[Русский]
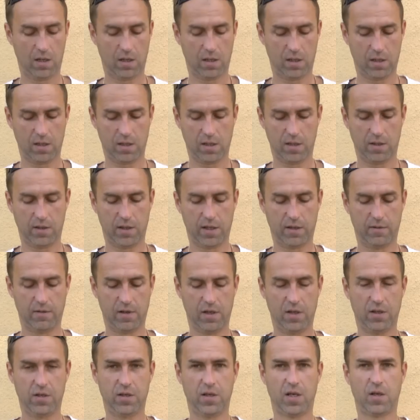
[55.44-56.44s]
А,
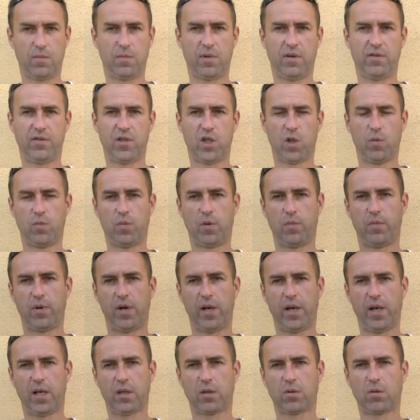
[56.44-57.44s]
давайте обо всем по
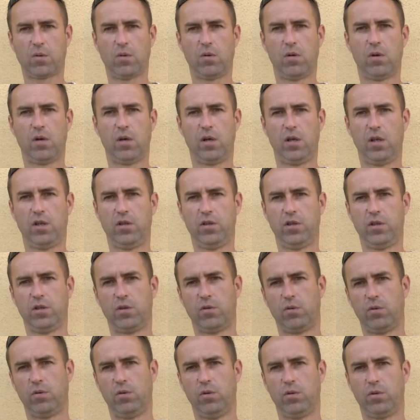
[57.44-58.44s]
порядку.
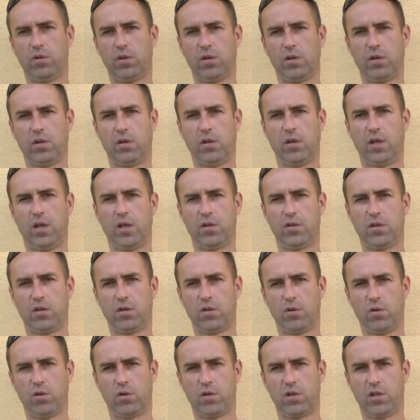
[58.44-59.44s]
Лидируют
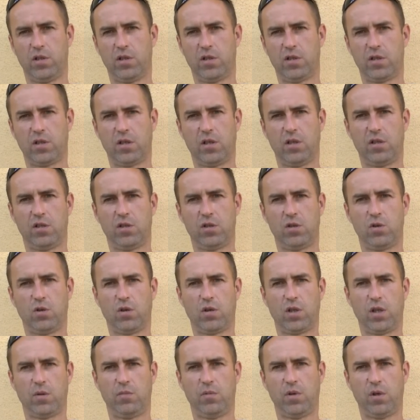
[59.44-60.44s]
значит, ножницы с
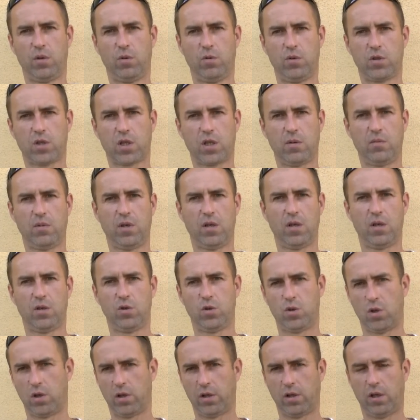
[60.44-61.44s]
черными ручками,
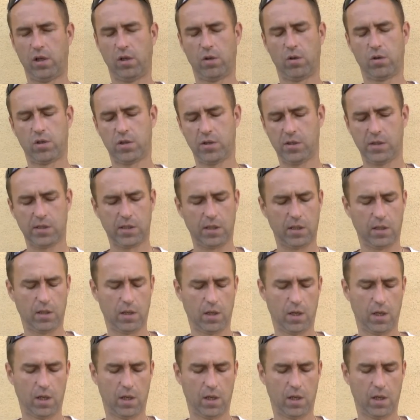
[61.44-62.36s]
черные ножницы.